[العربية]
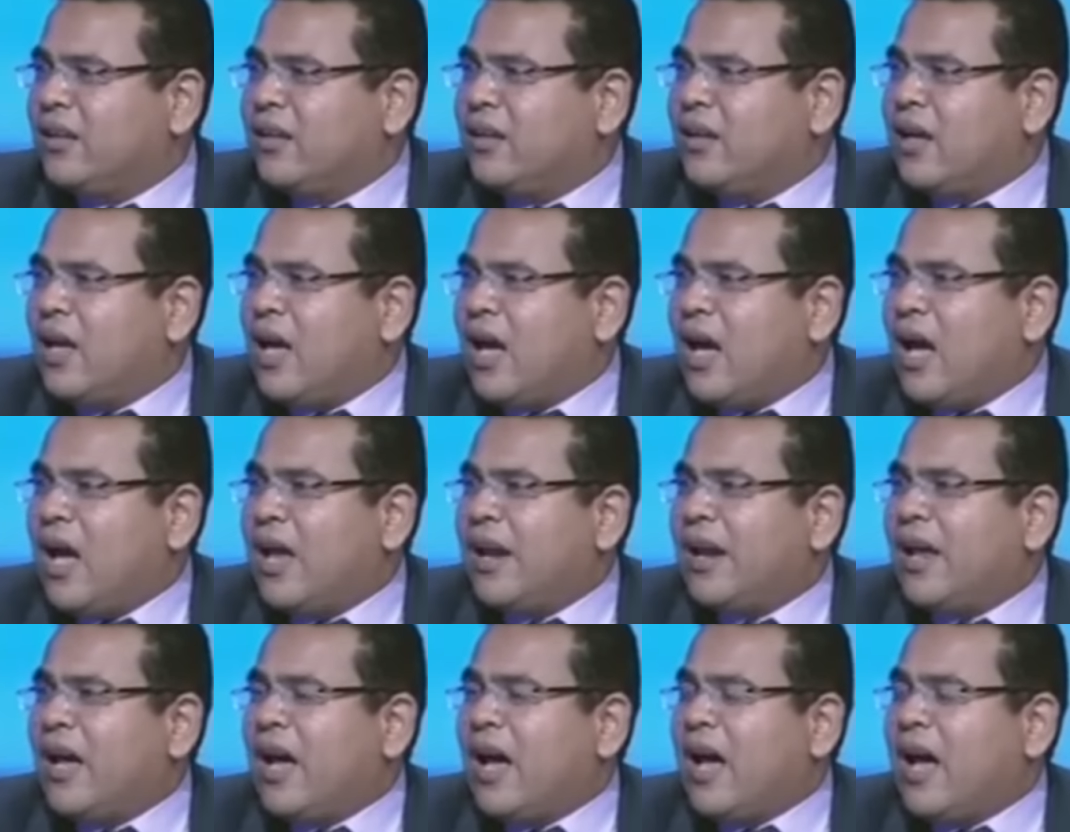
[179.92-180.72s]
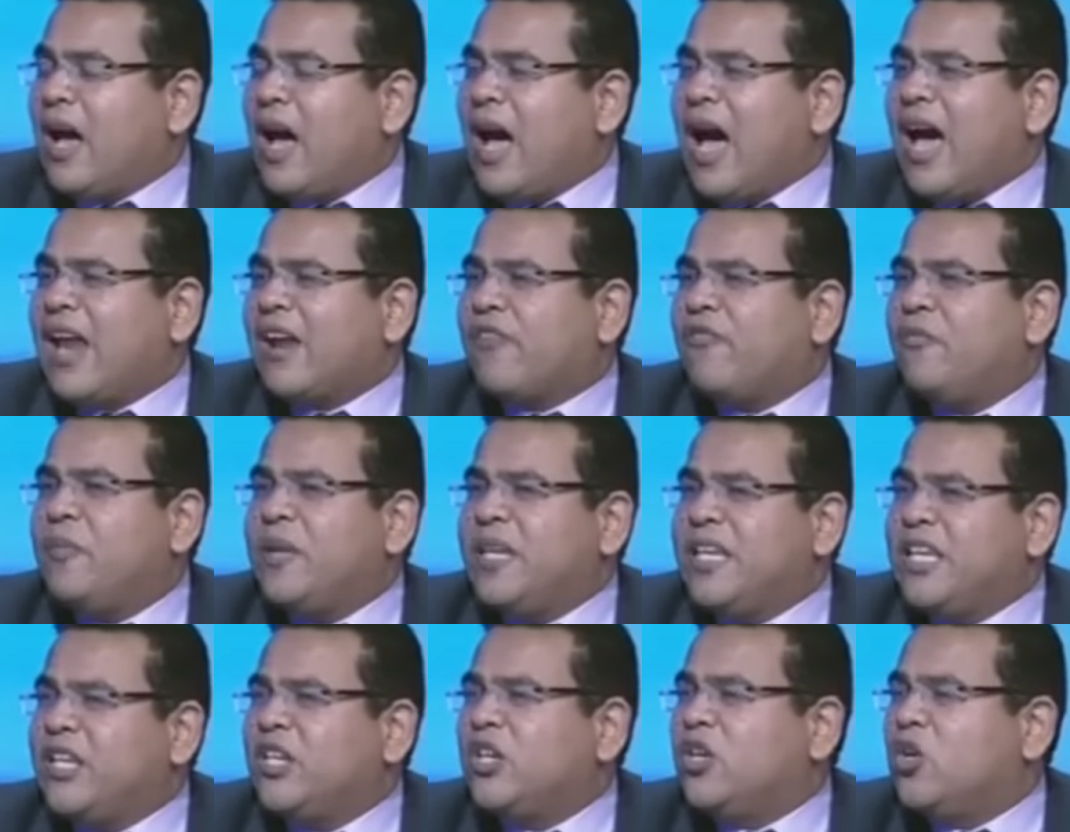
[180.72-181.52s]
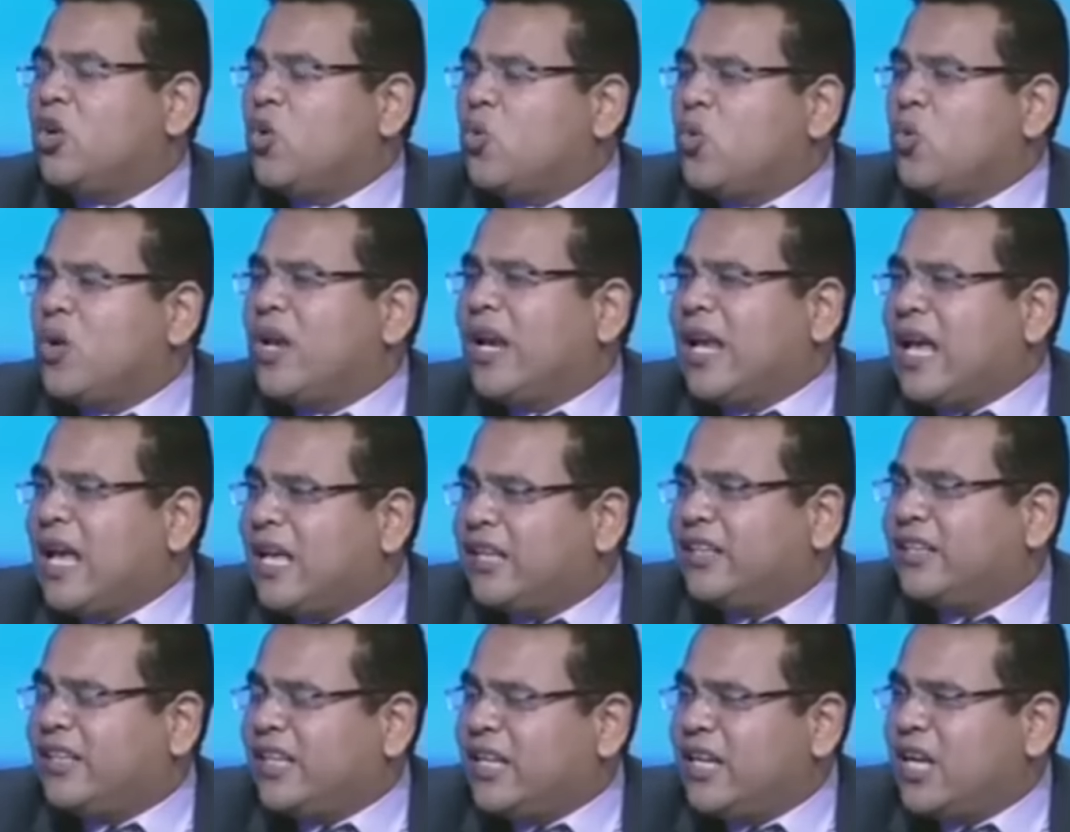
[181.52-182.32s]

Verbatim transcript: منين اللي هو العقد ده هو النسخه الصوره